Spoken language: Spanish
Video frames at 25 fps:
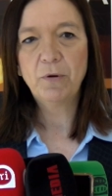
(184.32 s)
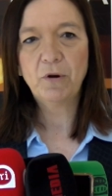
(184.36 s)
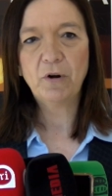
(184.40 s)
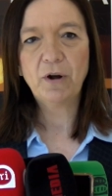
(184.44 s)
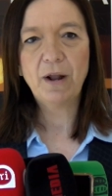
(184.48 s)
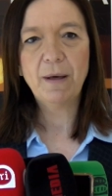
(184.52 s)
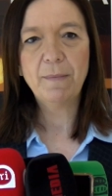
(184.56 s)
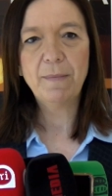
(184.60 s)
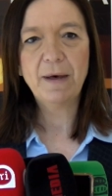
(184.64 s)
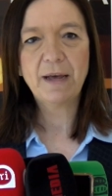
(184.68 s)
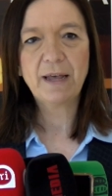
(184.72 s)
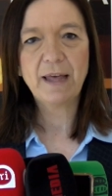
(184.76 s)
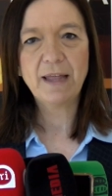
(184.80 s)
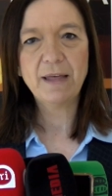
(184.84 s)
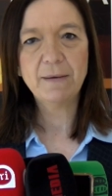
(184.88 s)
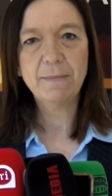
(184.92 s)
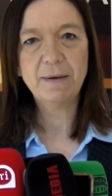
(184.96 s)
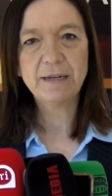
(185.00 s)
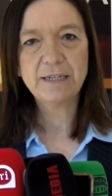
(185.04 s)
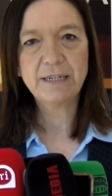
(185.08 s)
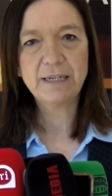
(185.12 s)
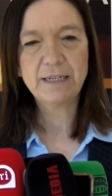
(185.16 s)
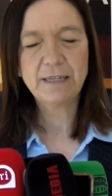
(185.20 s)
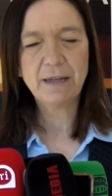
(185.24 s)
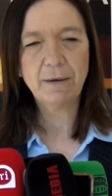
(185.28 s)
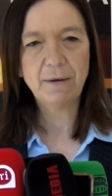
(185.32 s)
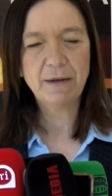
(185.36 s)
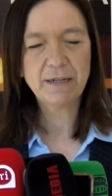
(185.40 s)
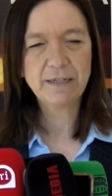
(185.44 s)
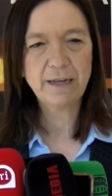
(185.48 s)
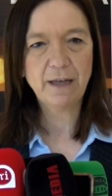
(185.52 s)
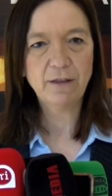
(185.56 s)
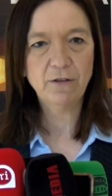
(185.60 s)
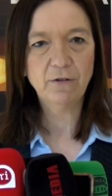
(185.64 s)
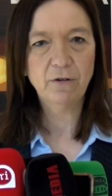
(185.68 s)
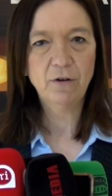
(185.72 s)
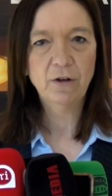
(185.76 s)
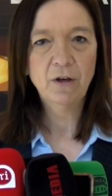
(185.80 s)
programa que además está
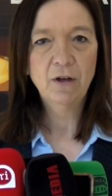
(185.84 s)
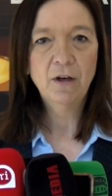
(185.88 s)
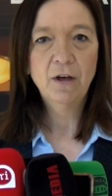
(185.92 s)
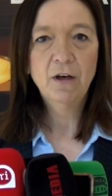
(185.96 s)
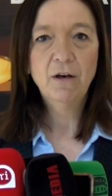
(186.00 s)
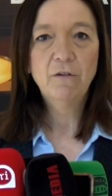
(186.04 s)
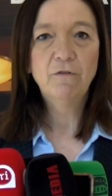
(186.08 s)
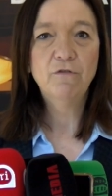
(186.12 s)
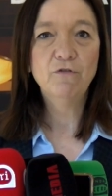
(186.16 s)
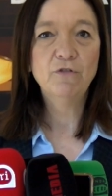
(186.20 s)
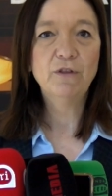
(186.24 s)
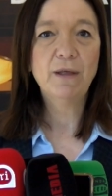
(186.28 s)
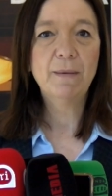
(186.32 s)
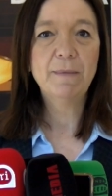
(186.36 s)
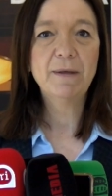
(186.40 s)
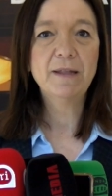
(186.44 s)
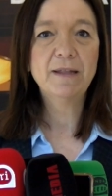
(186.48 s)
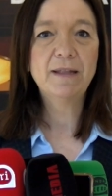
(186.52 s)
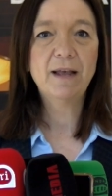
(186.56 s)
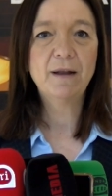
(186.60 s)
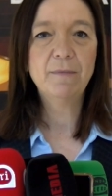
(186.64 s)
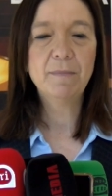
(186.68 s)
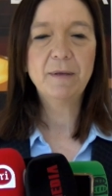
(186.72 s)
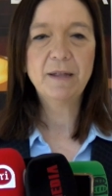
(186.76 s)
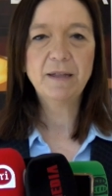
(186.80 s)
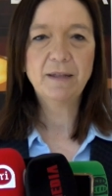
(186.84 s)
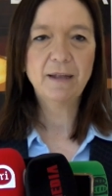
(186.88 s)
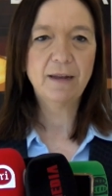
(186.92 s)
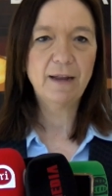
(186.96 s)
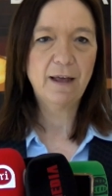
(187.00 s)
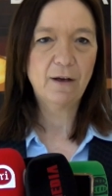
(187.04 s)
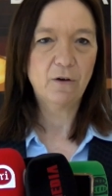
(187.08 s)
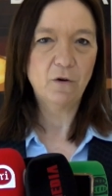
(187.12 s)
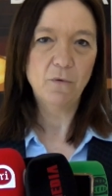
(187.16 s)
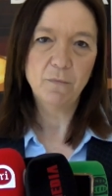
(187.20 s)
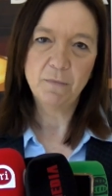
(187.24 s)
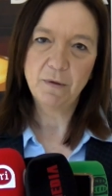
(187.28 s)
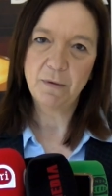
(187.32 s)
basado fundamentalmente en
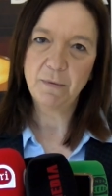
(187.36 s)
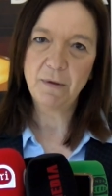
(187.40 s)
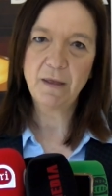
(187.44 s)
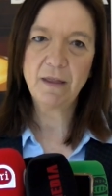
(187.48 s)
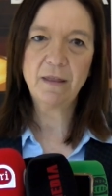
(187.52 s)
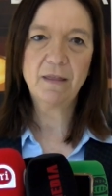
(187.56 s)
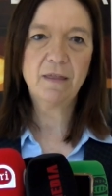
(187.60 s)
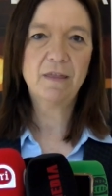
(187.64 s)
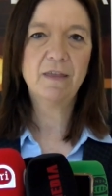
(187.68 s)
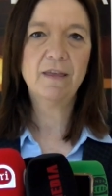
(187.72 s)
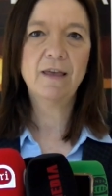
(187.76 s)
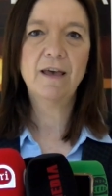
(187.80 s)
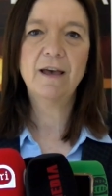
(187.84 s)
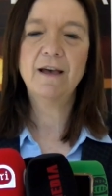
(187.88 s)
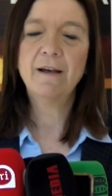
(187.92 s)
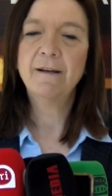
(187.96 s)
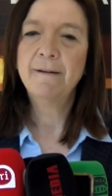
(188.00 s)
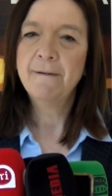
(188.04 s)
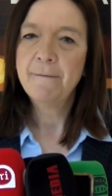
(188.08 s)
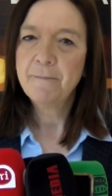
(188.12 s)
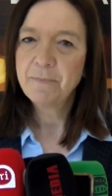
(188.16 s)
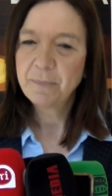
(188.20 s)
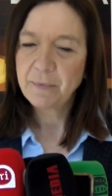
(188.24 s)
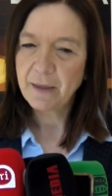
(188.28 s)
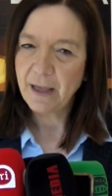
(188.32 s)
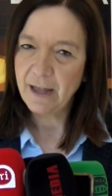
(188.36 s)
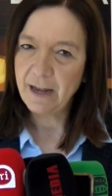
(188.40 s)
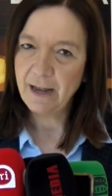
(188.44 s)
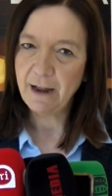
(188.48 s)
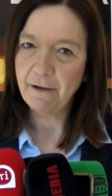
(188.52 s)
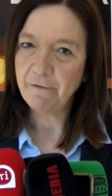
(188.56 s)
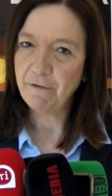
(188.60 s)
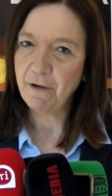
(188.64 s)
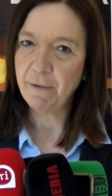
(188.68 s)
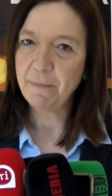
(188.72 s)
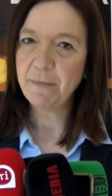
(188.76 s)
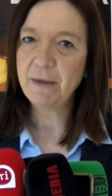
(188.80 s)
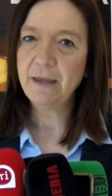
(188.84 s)
la convivencia, en
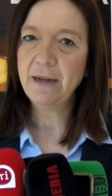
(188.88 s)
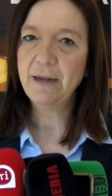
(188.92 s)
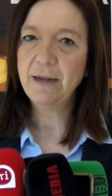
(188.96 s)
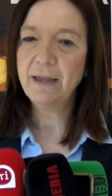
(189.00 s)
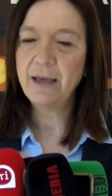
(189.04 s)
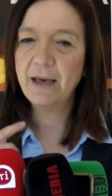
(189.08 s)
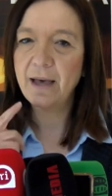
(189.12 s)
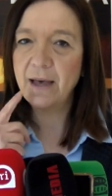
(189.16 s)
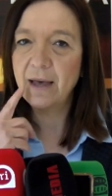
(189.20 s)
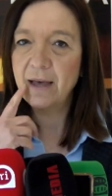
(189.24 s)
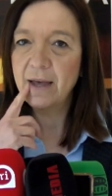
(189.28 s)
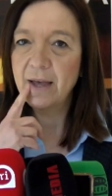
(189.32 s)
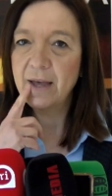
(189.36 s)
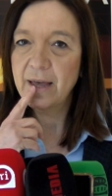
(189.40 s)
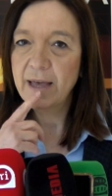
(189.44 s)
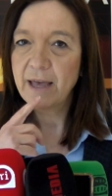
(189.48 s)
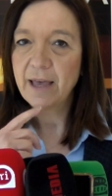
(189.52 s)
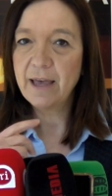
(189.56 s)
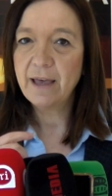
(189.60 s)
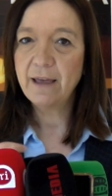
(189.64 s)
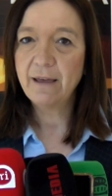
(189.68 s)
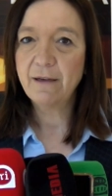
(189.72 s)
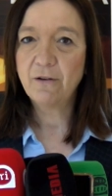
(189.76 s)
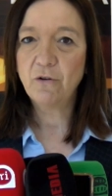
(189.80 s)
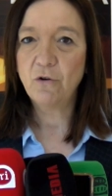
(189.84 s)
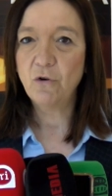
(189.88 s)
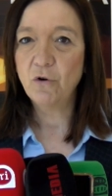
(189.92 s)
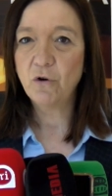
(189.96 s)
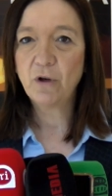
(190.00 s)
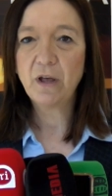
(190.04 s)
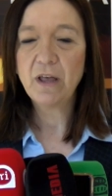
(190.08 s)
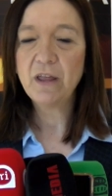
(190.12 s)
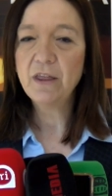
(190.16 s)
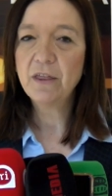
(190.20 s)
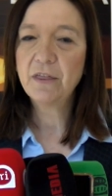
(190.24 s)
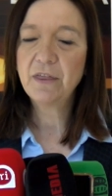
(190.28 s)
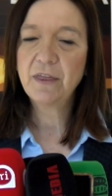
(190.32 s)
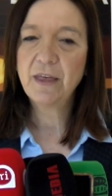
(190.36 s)
la familia, eh, con
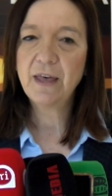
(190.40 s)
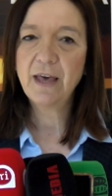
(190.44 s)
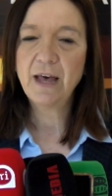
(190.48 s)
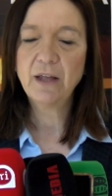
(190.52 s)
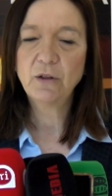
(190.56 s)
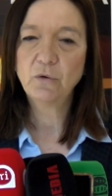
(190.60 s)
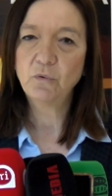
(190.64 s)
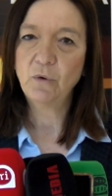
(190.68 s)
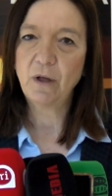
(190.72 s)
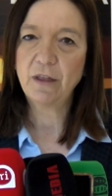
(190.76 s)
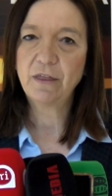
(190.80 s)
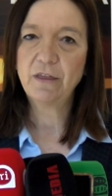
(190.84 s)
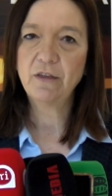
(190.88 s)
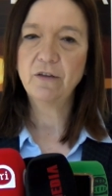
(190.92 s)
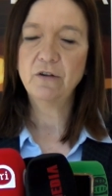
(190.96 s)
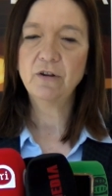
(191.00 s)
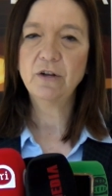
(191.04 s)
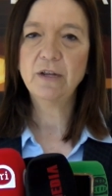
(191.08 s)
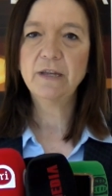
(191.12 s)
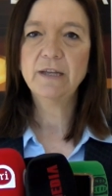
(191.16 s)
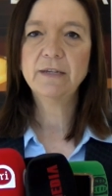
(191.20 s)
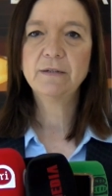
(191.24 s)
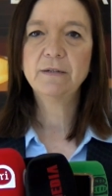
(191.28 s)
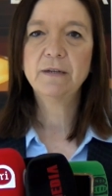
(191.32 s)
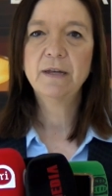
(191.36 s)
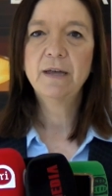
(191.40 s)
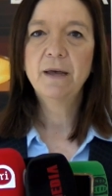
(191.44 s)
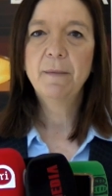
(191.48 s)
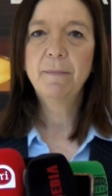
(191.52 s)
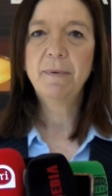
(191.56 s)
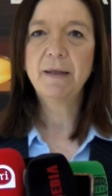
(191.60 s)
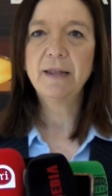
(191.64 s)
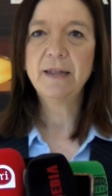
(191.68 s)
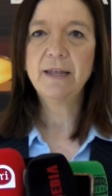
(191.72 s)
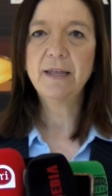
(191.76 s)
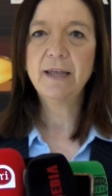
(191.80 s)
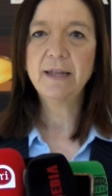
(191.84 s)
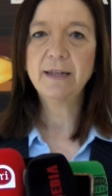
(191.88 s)
15 actuaciones
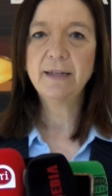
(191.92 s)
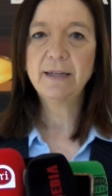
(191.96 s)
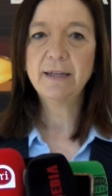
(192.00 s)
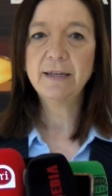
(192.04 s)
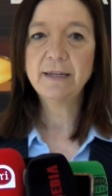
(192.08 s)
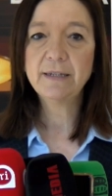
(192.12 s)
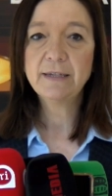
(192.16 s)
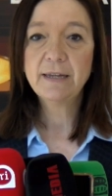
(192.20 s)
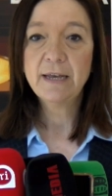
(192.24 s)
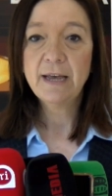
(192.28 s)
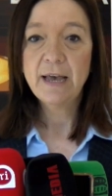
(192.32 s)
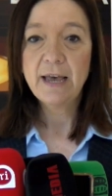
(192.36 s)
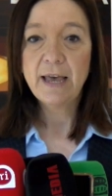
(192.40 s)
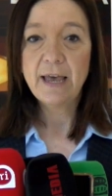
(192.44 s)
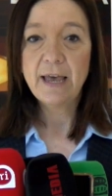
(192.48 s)
pendientes